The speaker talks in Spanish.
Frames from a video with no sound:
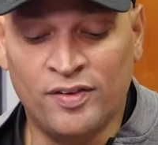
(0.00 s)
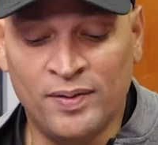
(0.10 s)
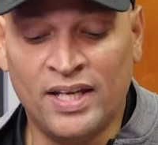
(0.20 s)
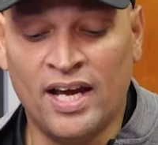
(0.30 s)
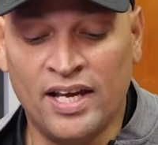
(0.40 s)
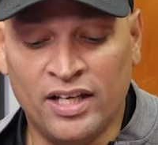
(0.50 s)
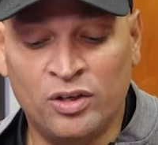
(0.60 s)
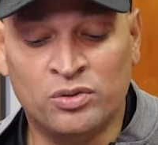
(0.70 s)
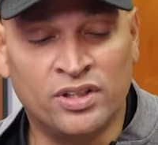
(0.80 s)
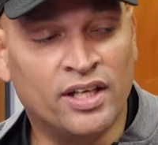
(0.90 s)

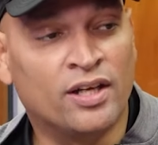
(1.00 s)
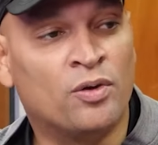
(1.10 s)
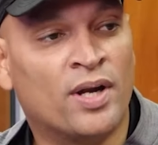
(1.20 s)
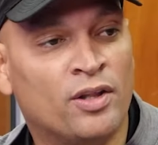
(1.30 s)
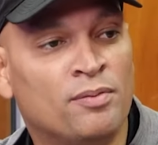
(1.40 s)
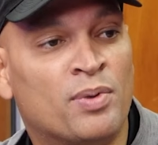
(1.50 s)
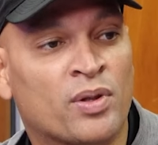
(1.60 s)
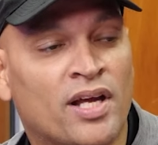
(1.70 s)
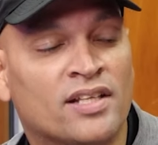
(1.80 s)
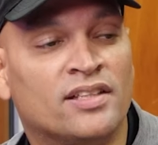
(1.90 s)
Vizcaíno sigue cobrando
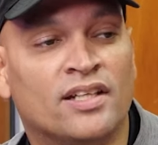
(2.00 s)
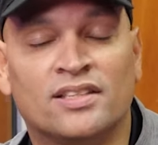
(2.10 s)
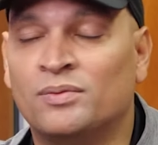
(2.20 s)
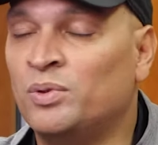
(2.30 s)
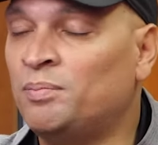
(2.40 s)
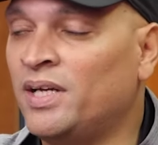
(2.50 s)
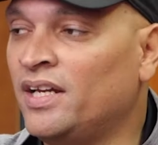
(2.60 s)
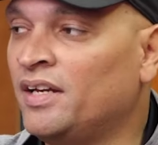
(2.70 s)
importancia en ese bullpen.